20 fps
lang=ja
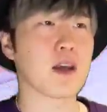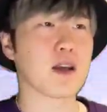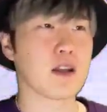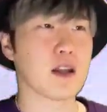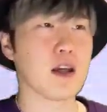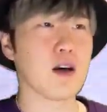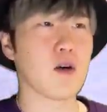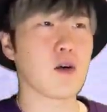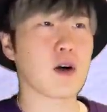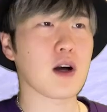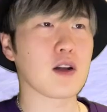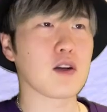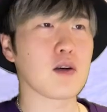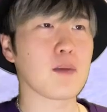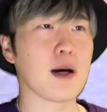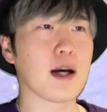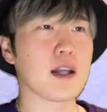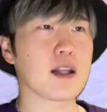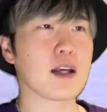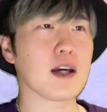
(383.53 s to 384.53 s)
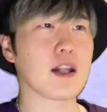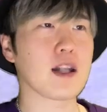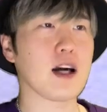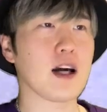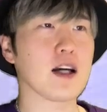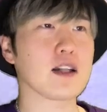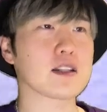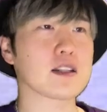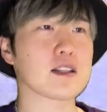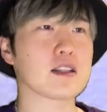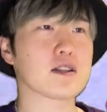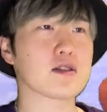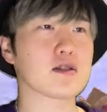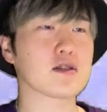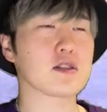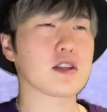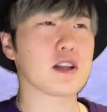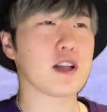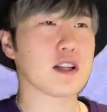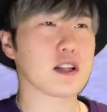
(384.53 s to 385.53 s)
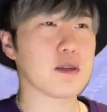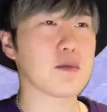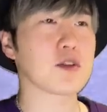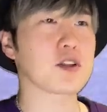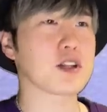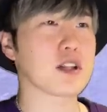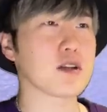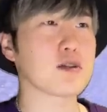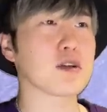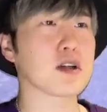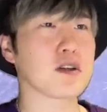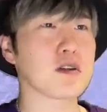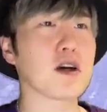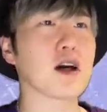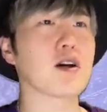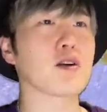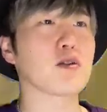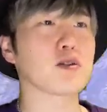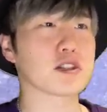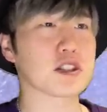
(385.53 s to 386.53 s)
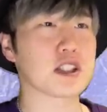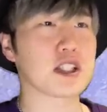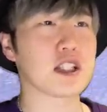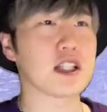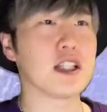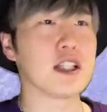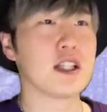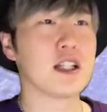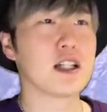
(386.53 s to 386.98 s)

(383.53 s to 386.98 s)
ね、他の媒体で配信するってなっても来てくれるやろうし、